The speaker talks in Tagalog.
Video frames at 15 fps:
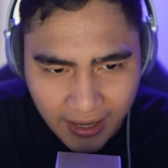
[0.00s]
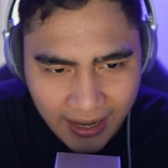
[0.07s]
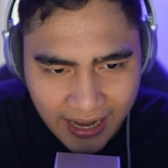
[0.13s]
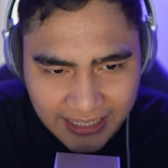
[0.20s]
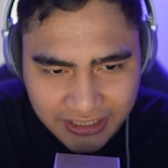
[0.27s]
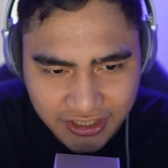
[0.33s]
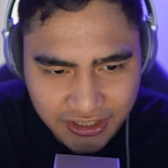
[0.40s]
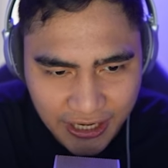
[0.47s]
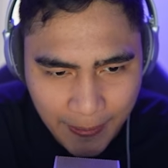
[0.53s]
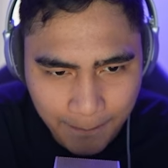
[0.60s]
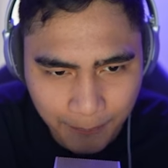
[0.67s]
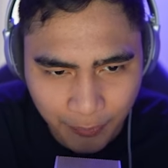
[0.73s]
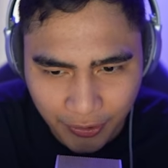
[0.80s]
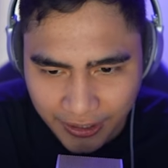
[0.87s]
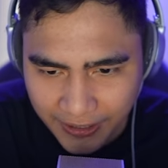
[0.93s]
At
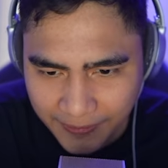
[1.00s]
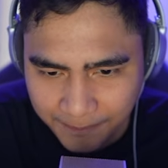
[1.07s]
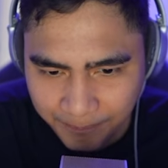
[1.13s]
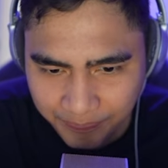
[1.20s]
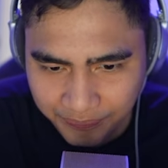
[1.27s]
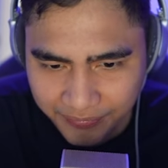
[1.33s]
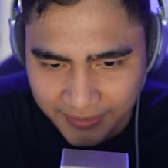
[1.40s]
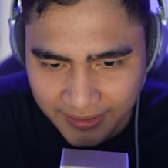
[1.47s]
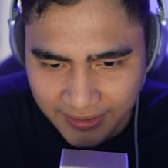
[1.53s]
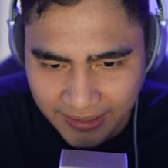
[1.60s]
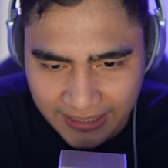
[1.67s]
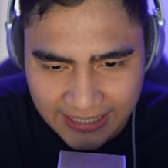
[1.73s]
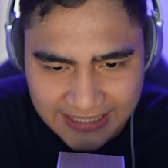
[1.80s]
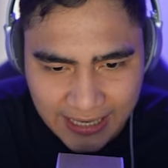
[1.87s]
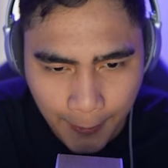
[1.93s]
syempre,
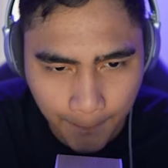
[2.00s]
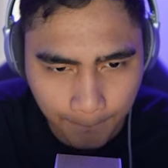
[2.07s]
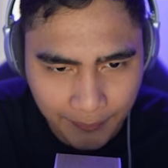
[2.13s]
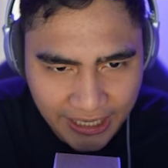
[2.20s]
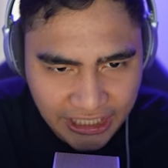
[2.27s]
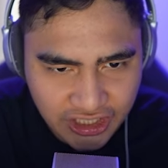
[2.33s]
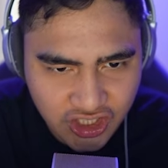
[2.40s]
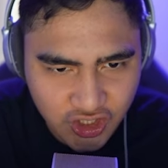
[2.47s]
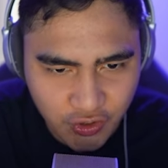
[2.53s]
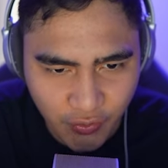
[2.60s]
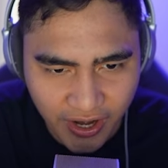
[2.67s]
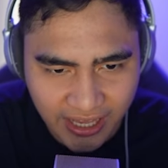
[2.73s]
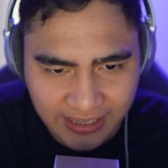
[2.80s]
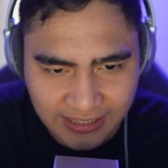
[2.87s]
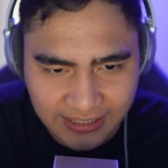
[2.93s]
isang mage ah.
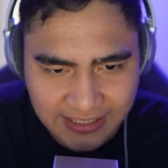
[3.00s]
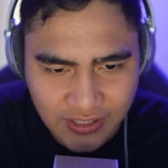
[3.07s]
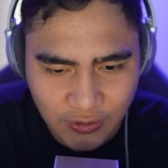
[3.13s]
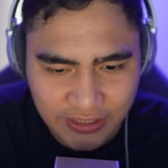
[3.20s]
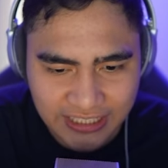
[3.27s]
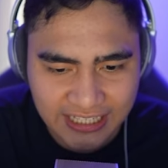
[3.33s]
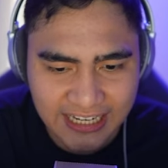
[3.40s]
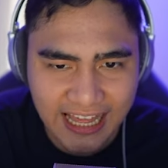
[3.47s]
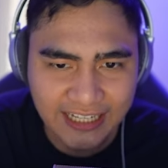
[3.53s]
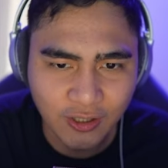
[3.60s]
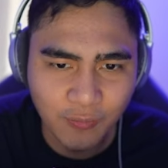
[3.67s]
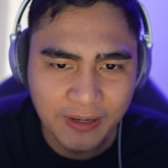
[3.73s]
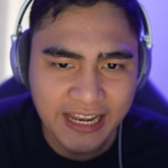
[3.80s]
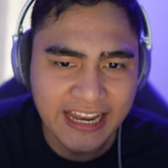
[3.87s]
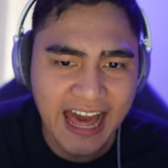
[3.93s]
ren. So, tignan natin
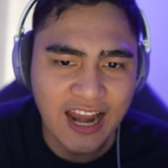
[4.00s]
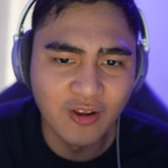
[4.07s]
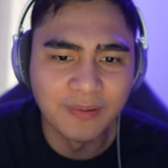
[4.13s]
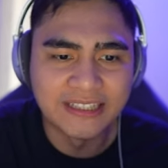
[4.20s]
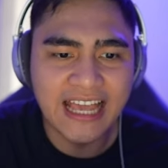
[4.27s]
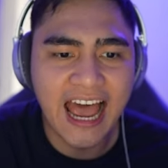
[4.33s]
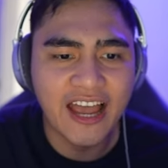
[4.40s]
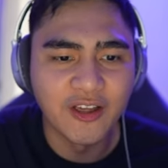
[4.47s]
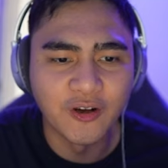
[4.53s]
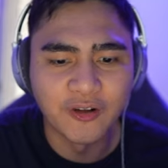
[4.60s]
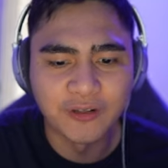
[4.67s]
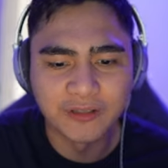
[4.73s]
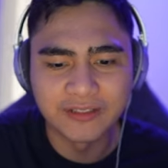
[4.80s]
kung malalalo ba tayo.